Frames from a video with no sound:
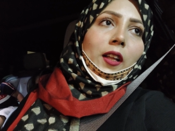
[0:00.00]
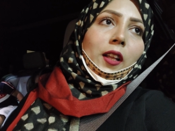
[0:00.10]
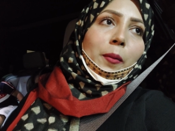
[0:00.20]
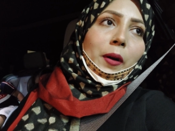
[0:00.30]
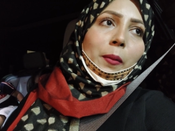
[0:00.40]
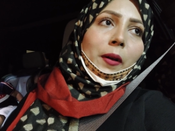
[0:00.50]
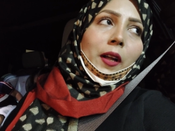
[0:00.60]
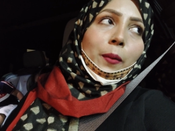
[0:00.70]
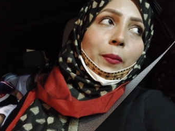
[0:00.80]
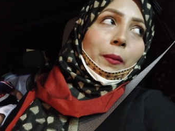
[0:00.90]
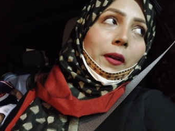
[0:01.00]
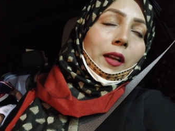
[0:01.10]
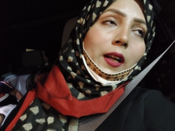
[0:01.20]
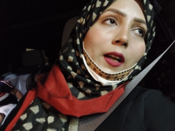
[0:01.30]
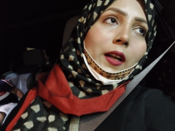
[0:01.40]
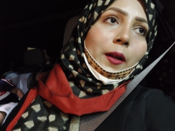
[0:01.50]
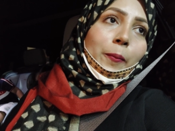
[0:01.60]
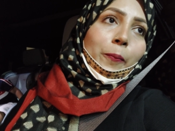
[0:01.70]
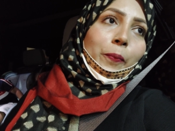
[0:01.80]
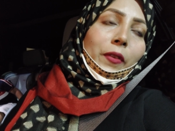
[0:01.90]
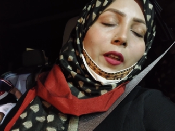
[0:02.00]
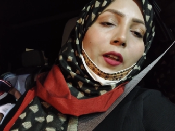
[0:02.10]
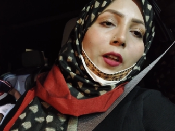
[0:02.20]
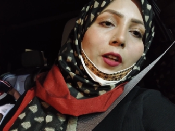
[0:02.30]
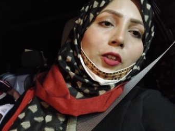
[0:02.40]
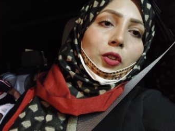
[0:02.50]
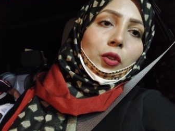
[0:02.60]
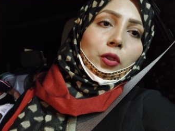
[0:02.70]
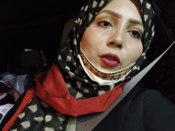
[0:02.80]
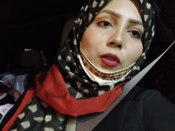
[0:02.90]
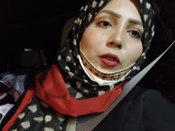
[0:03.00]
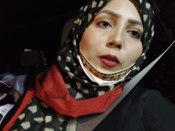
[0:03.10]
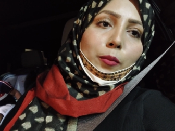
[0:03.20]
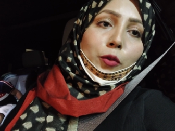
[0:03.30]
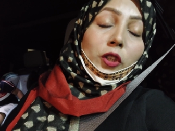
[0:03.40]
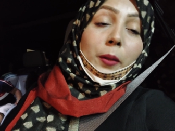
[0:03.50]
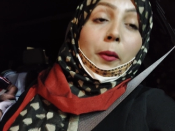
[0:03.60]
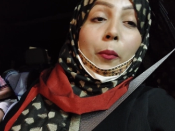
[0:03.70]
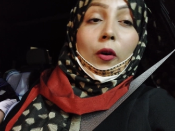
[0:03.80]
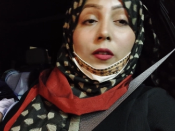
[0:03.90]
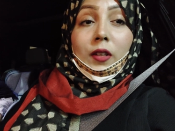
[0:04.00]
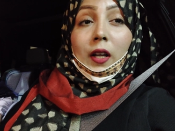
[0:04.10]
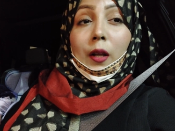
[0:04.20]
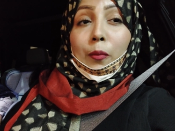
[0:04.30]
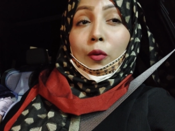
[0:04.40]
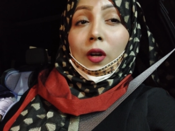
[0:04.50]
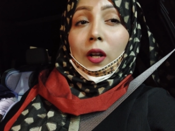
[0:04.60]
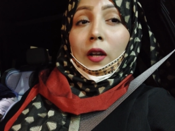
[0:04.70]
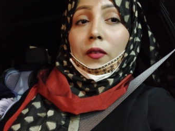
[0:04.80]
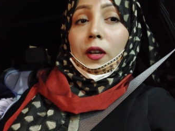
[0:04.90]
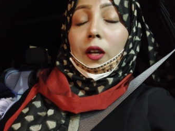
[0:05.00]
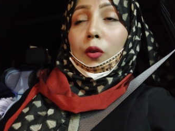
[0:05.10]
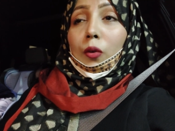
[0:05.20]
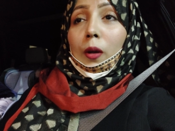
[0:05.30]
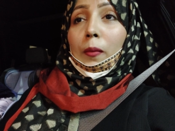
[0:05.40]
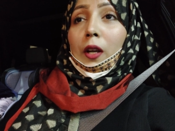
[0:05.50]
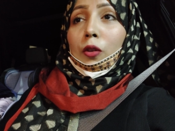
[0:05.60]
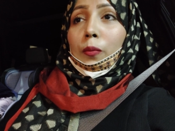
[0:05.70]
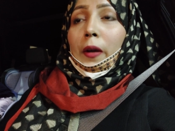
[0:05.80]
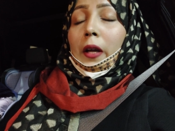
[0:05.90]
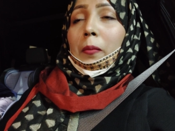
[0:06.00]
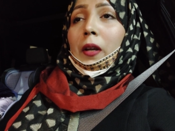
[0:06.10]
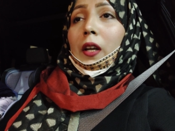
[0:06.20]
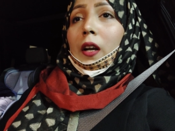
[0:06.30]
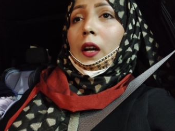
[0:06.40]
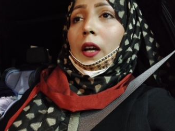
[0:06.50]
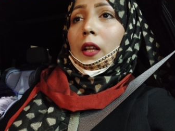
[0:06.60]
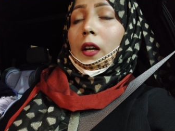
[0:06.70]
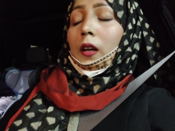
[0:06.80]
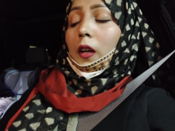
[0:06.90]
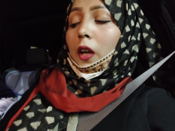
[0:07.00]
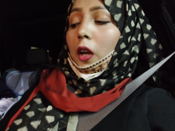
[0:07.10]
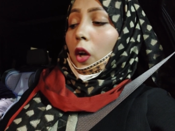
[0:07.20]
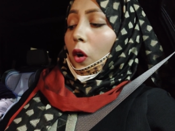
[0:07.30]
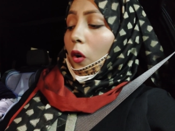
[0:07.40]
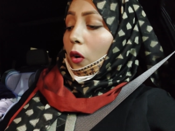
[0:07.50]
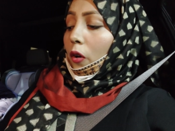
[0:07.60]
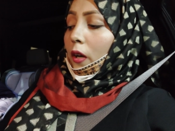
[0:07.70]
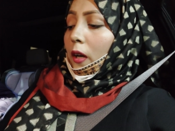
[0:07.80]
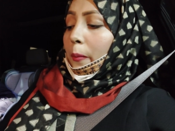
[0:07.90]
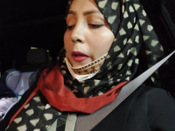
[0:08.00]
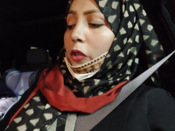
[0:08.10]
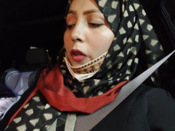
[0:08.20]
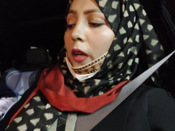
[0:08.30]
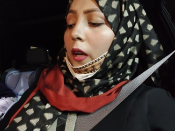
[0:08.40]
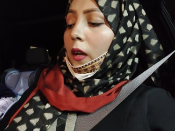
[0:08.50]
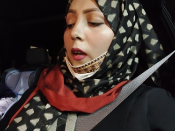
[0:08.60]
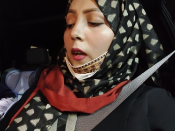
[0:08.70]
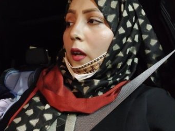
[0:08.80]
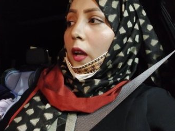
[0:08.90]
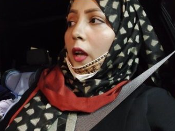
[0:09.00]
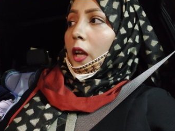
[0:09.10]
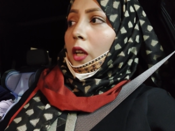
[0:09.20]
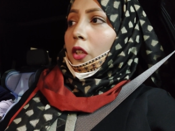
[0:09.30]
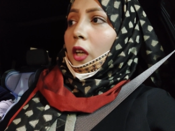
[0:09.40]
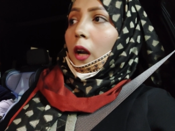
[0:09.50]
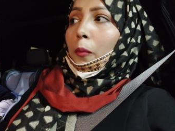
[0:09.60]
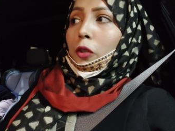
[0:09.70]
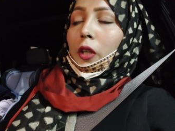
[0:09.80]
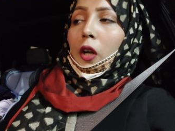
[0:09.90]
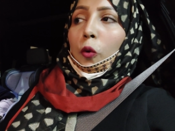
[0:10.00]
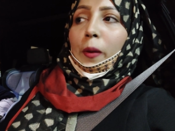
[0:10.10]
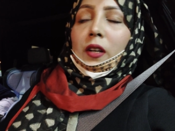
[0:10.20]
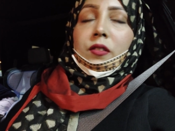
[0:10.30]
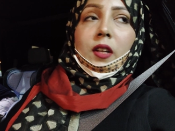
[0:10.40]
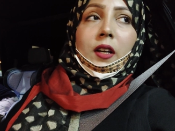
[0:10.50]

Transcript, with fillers: इतने बड़े बड़े कभी भी नहीं लगाए तो मुझे भी बहुत ज़्यादा भूख लगी हुई है क्योंकि मैंने दोपहर में ही खाया था और अभी जो है ना इंशाल्लाह मुझे कमेंट